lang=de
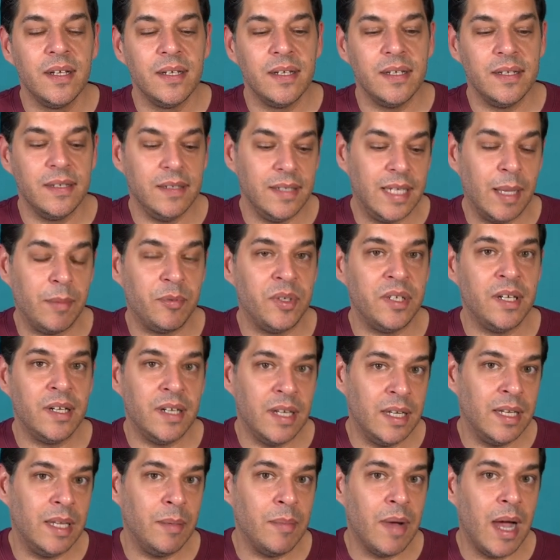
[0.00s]
Äh, ich habe es dann
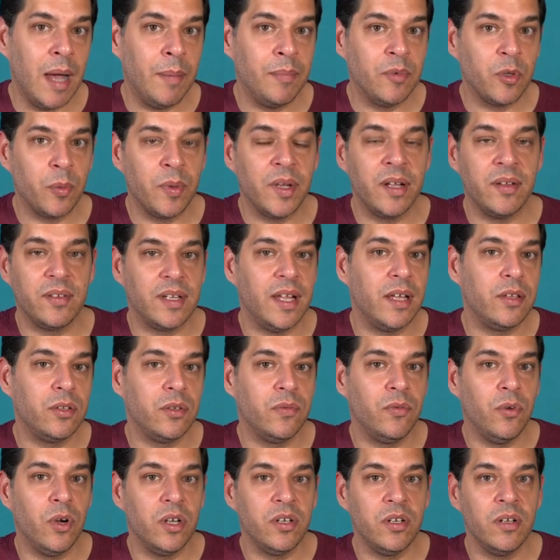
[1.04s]
an dem Abend übrigens gleich so
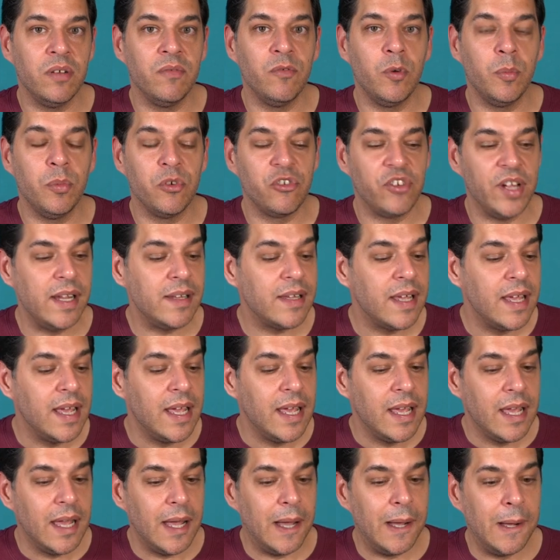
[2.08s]
sofort irgendwo bestellt.
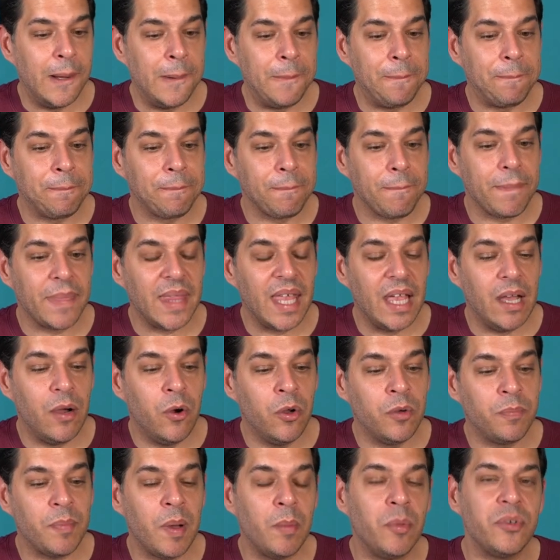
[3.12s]
Ähm,
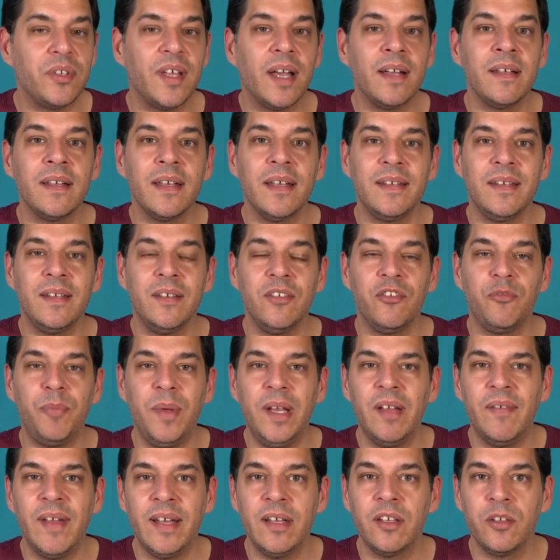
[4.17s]
und man muss sagen, die
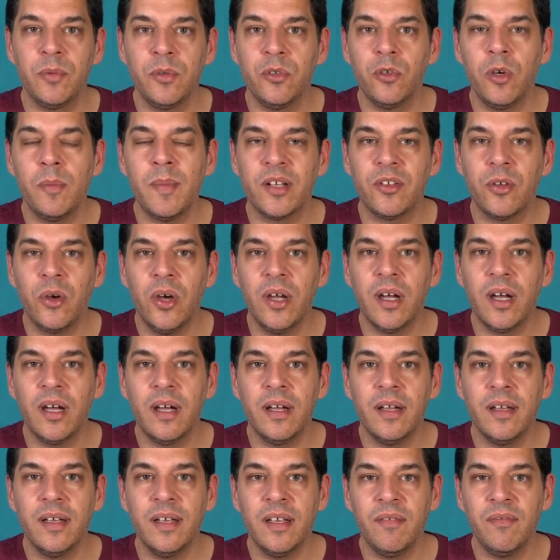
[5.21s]
Spiele werden ja sowieso immer
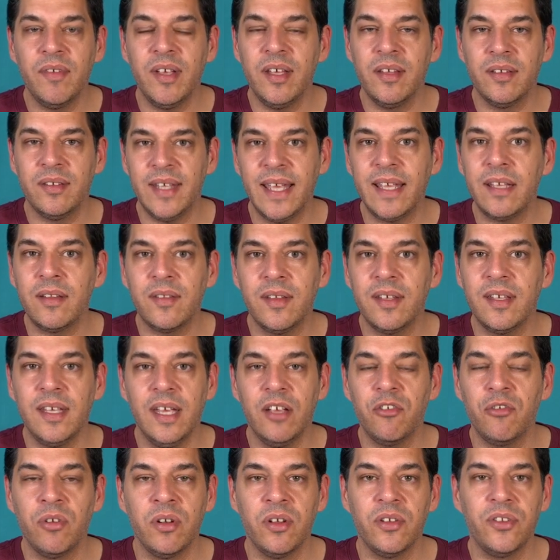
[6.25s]
teurer. Irgendwie ist 60 eh
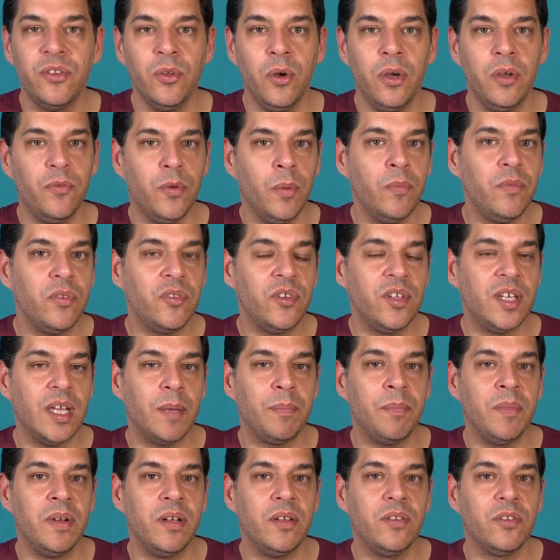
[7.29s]
schon das neue 50,
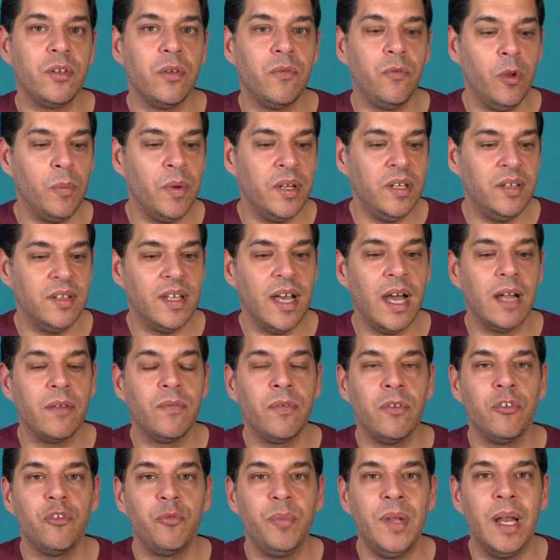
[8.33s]
hat man das Gefühl bei dieser Art
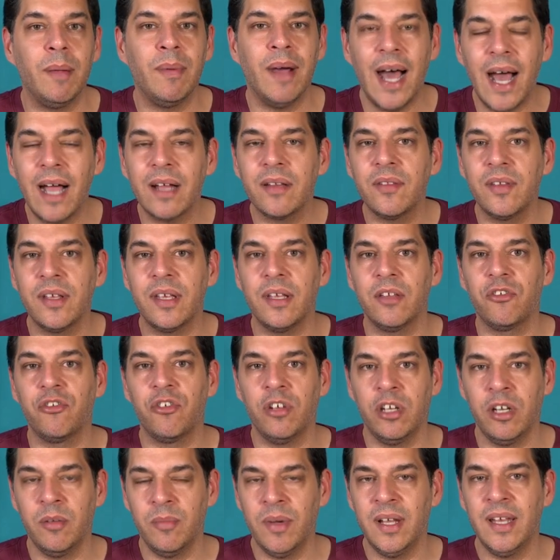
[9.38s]
von Spiel. Aber 80 ist
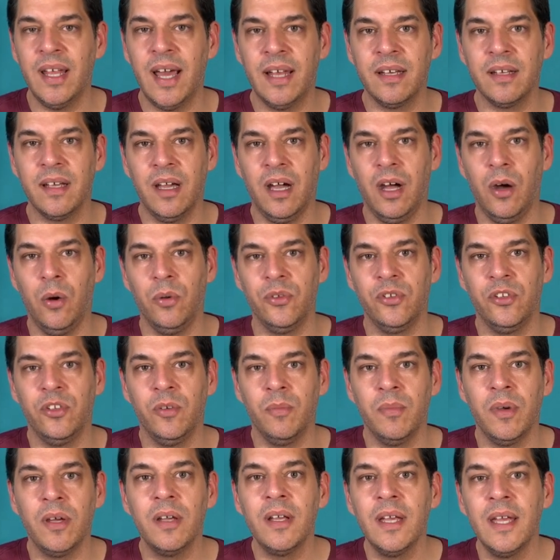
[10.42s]
schon nochmal eine andere
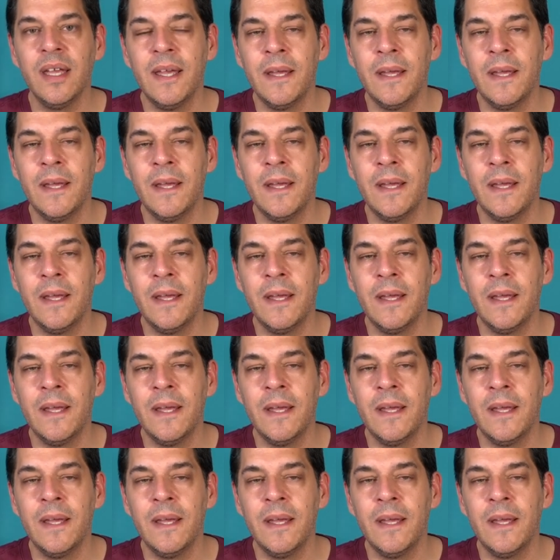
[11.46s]
Hausnummer.